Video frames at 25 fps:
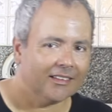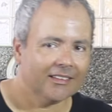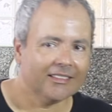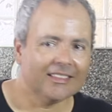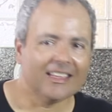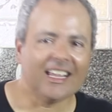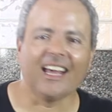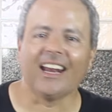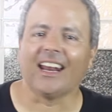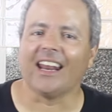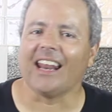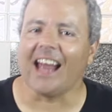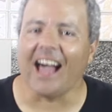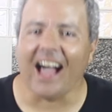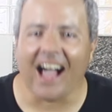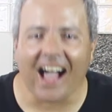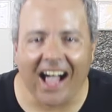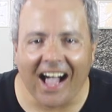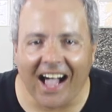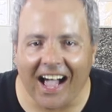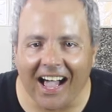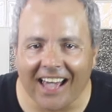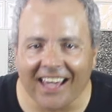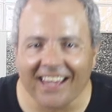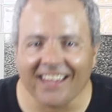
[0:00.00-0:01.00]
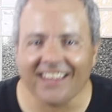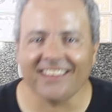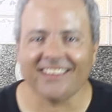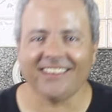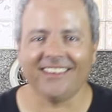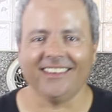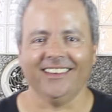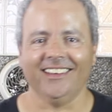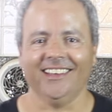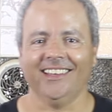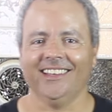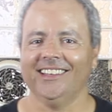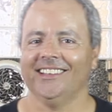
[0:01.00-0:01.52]
dê
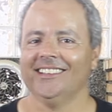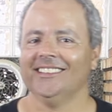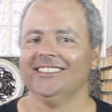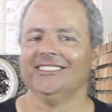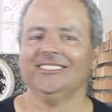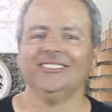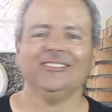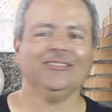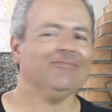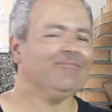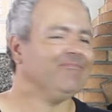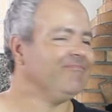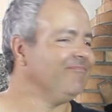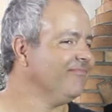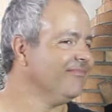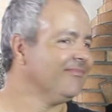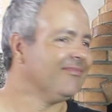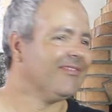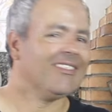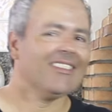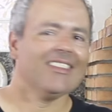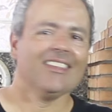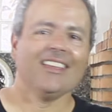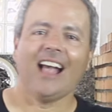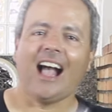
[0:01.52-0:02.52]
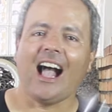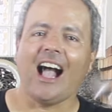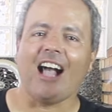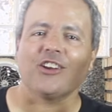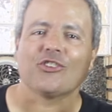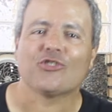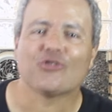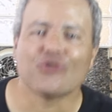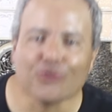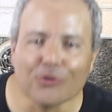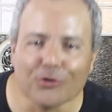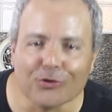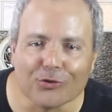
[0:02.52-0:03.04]
like.
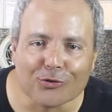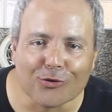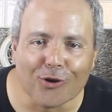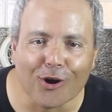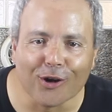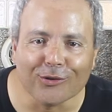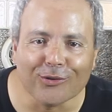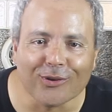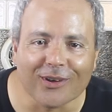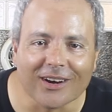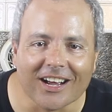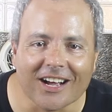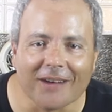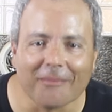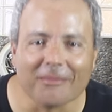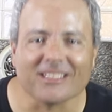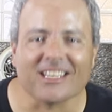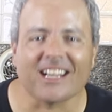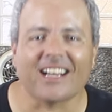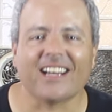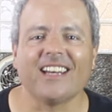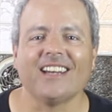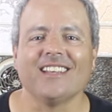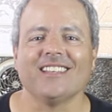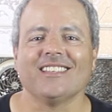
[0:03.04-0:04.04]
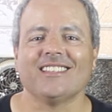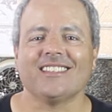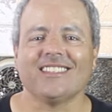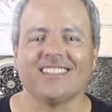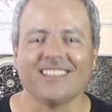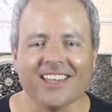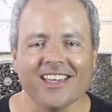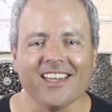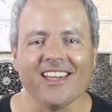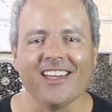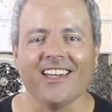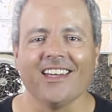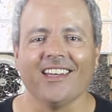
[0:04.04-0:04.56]
Ajude o Gorduramas a
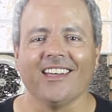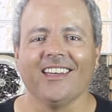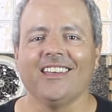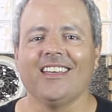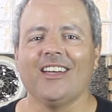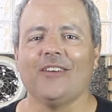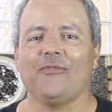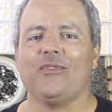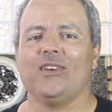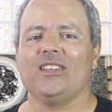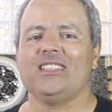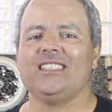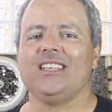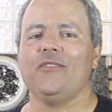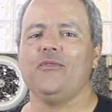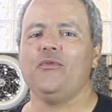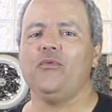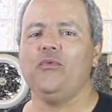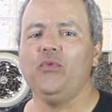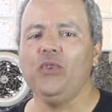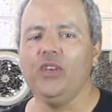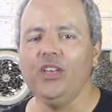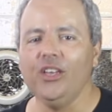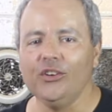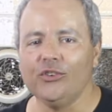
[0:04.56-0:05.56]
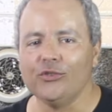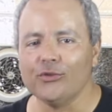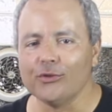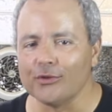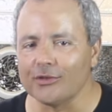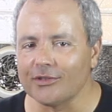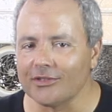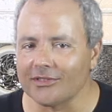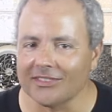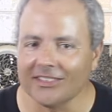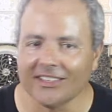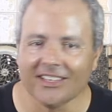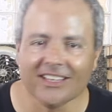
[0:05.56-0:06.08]
crescer e a fazer
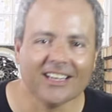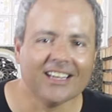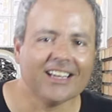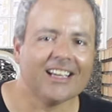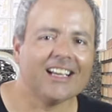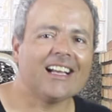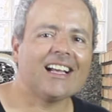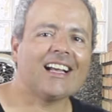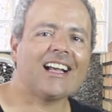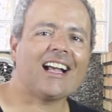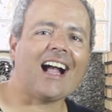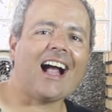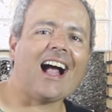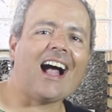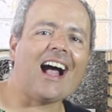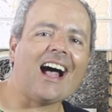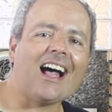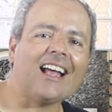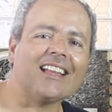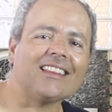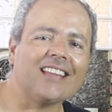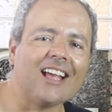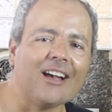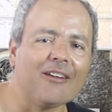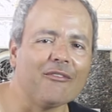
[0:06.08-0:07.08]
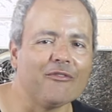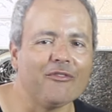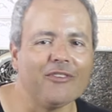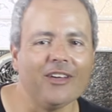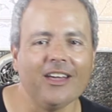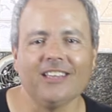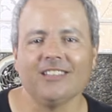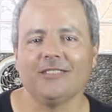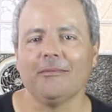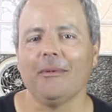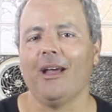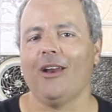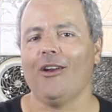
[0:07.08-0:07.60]
vídeos cada
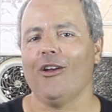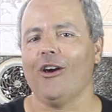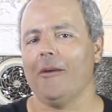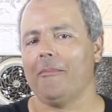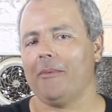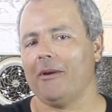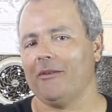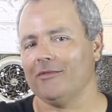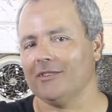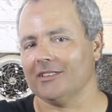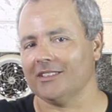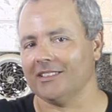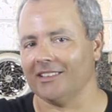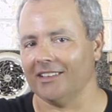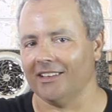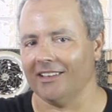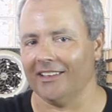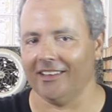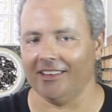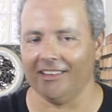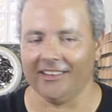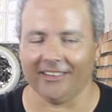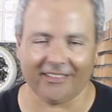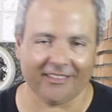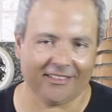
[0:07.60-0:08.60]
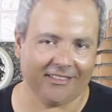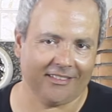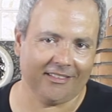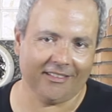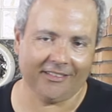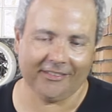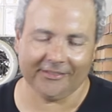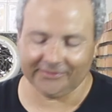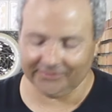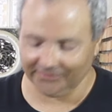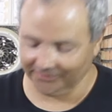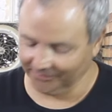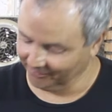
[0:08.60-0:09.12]
vez melhor para vocês.
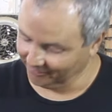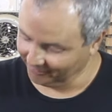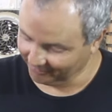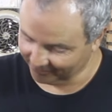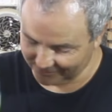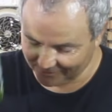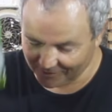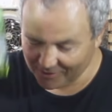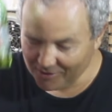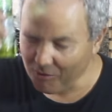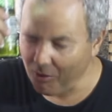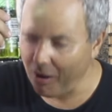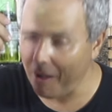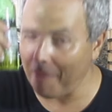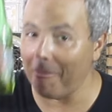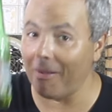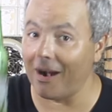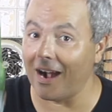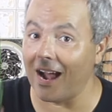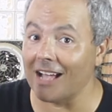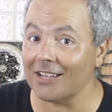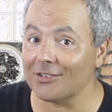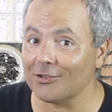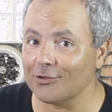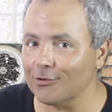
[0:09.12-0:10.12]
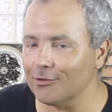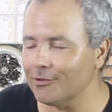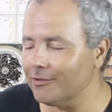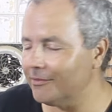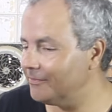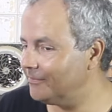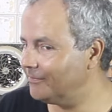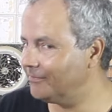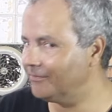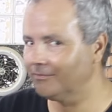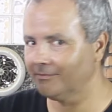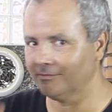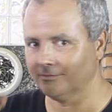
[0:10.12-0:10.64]
Um abraço
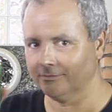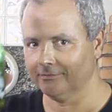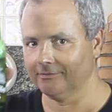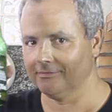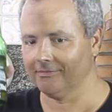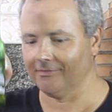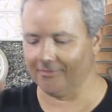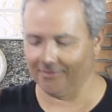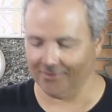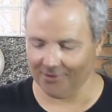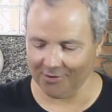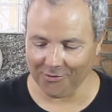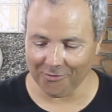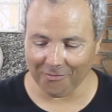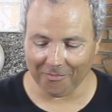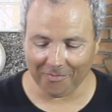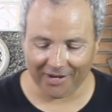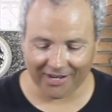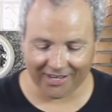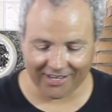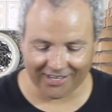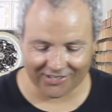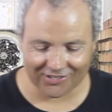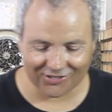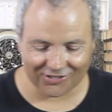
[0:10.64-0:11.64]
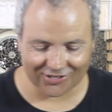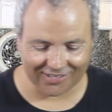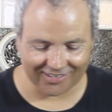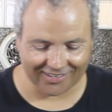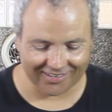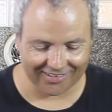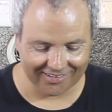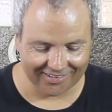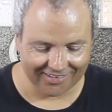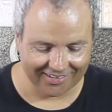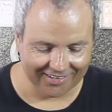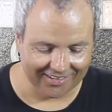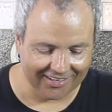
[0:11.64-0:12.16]
e um brinde.
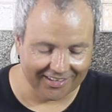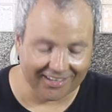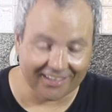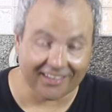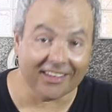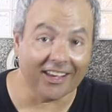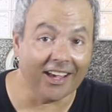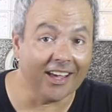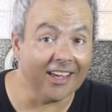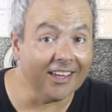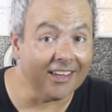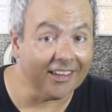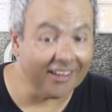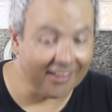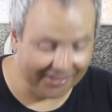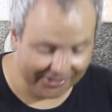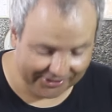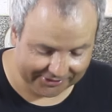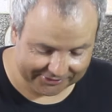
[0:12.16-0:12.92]
E aí?